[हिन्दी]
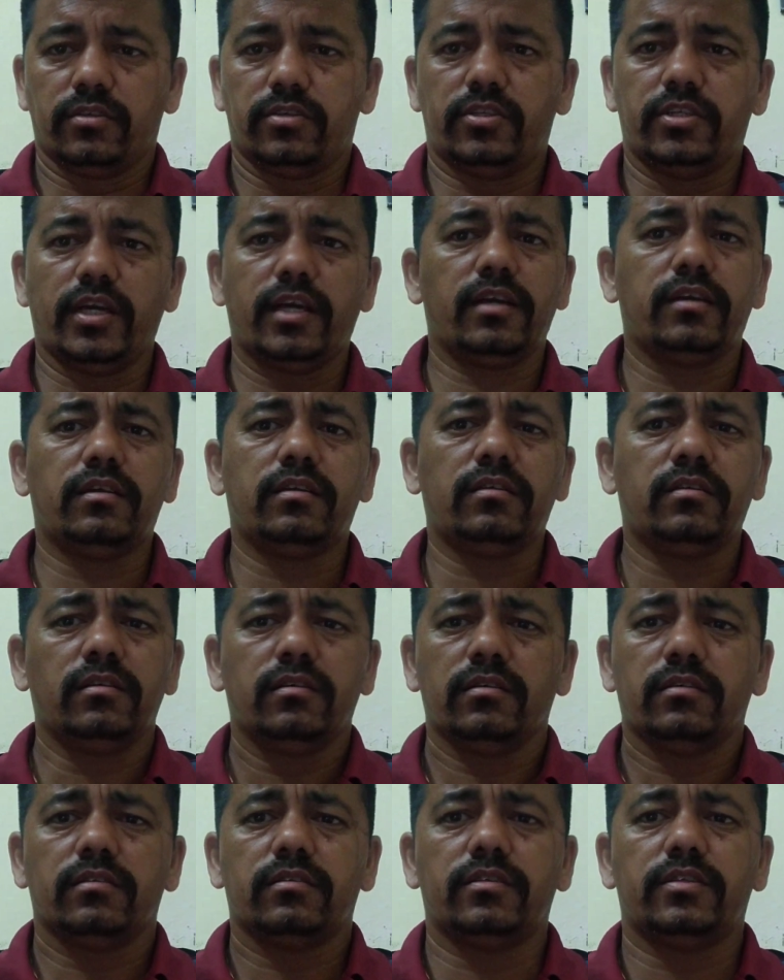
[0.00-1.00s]
जय हिंद
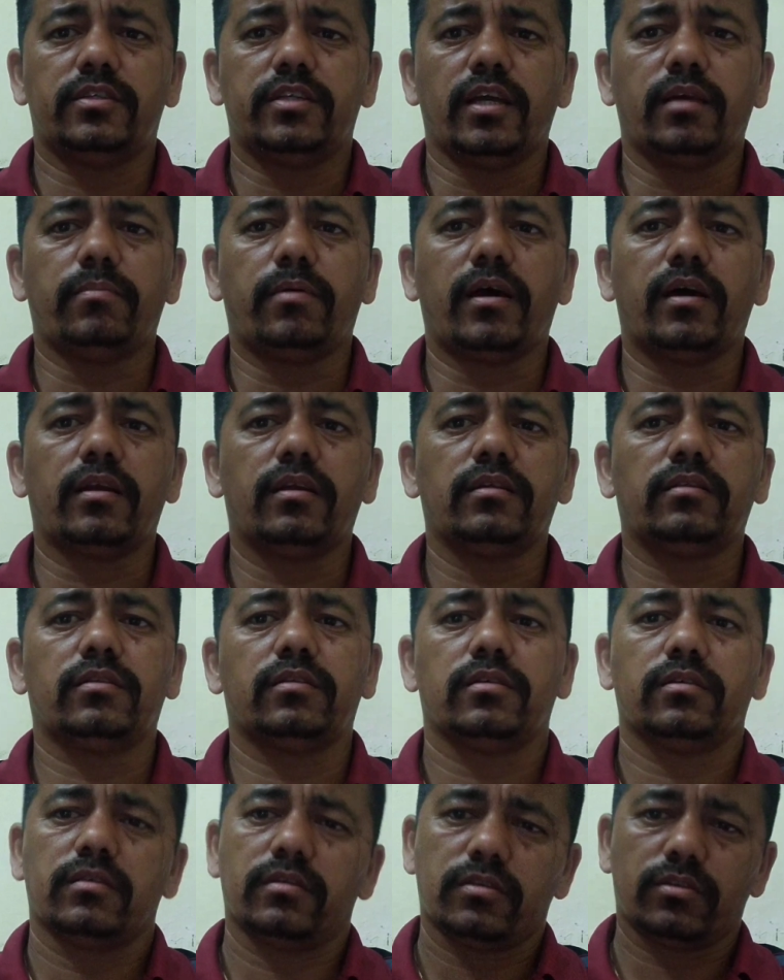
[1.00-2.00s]
जय भारत
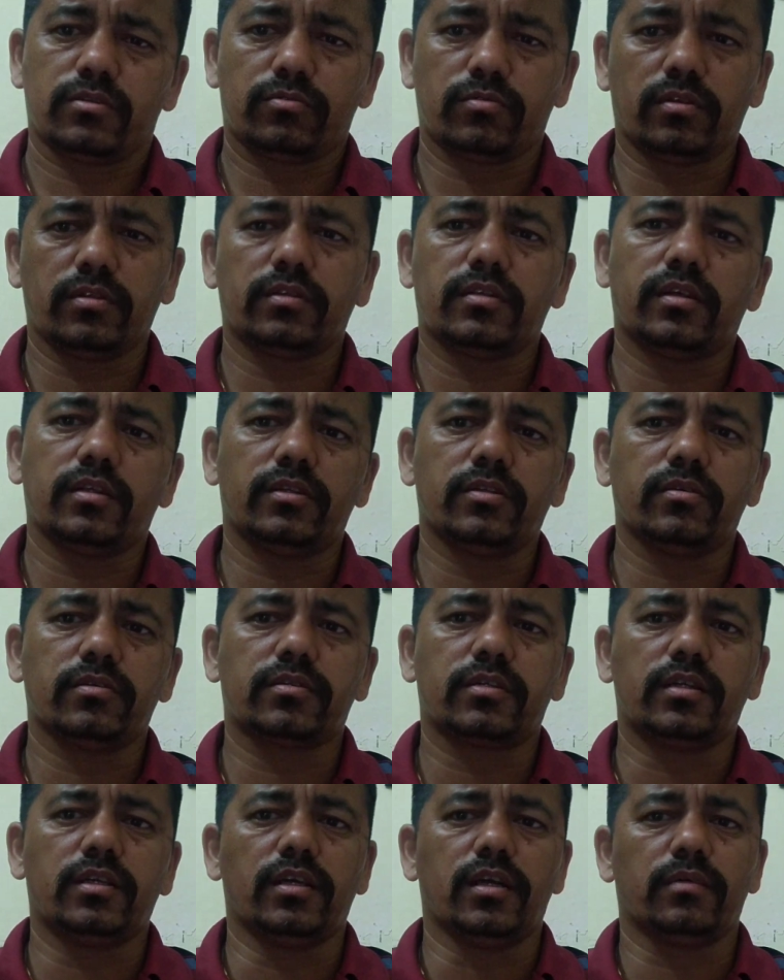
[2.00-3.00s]
स्वतंत्रता दिवस
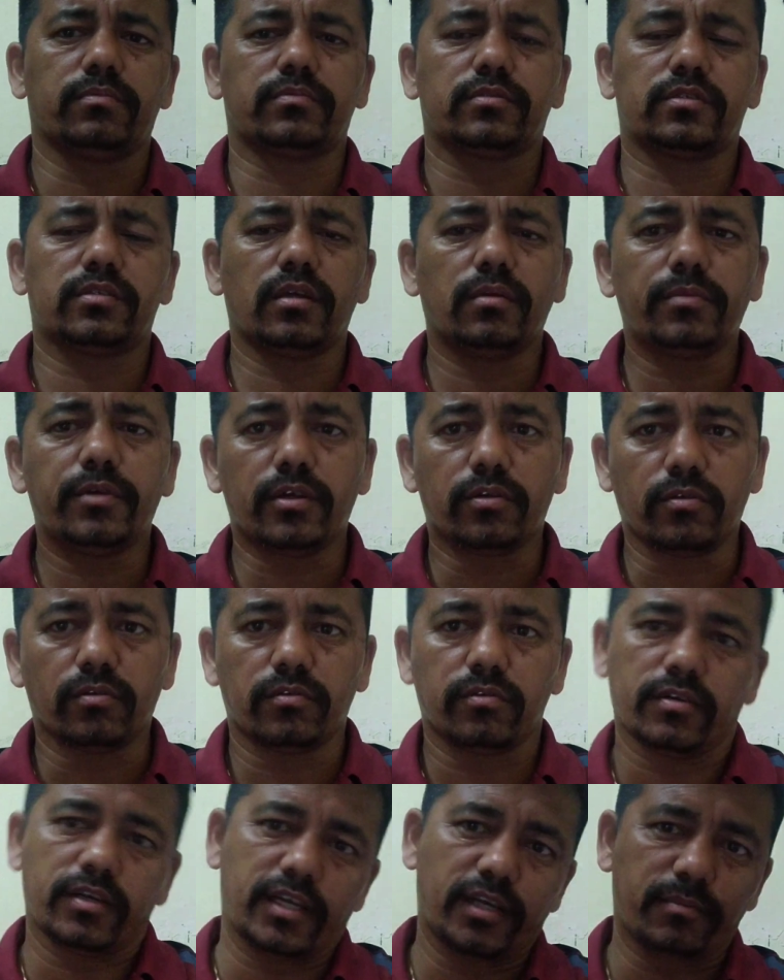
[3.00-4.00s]
की आप सभी को
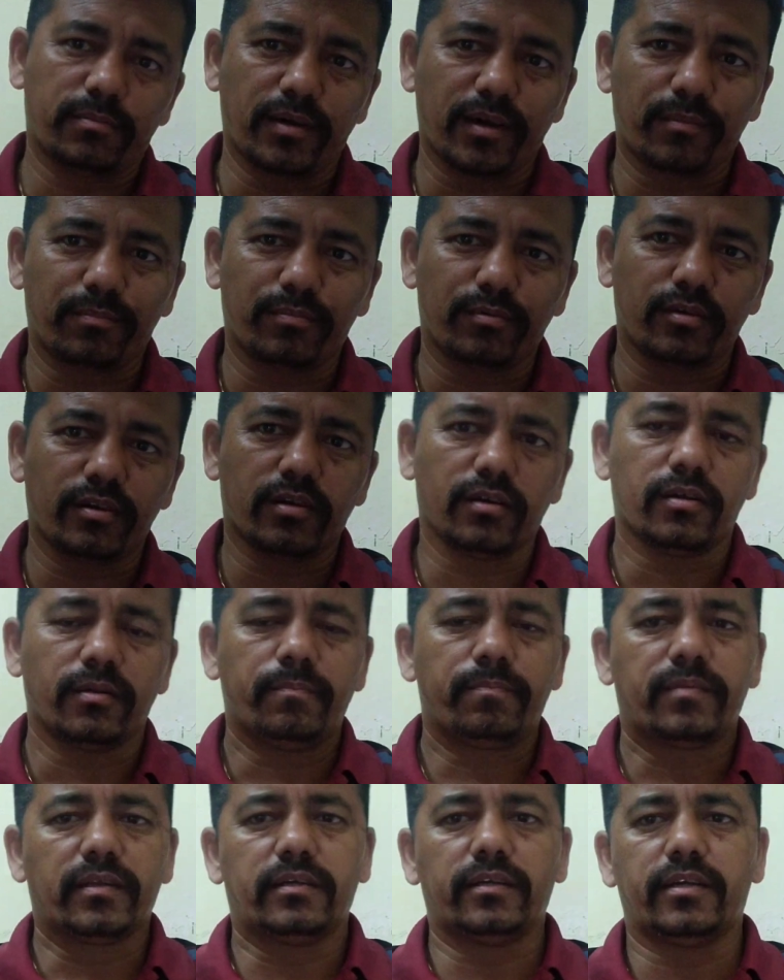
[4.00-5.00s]
एक बार
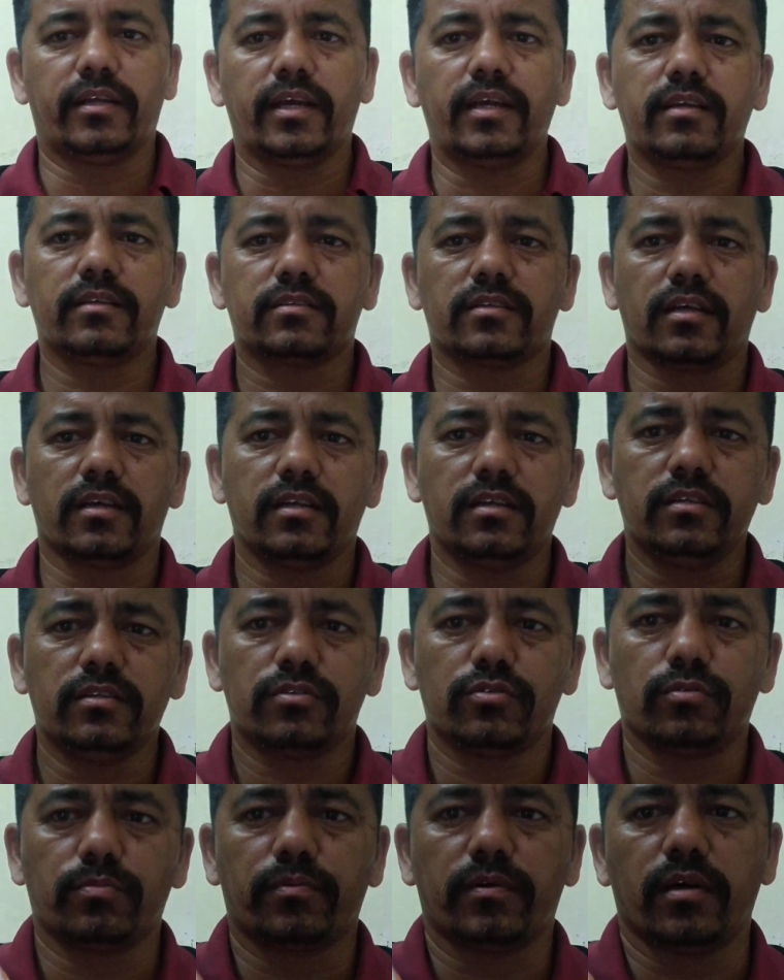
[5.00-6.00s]
पुनः ढेर सारी
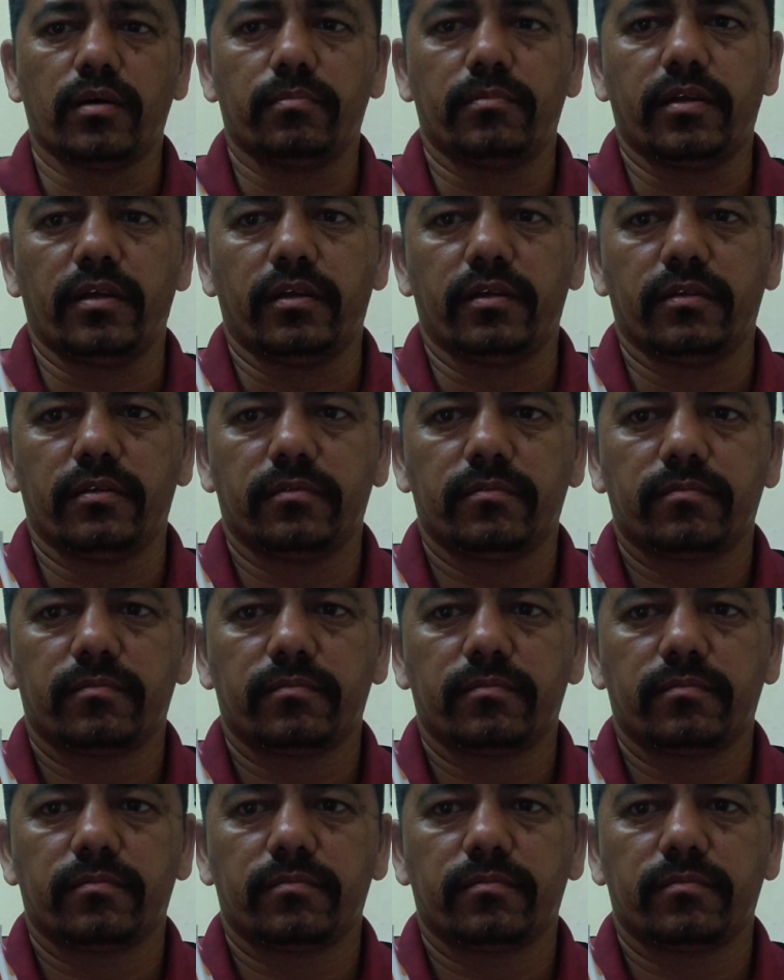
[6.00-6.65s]
शुभकामनाएं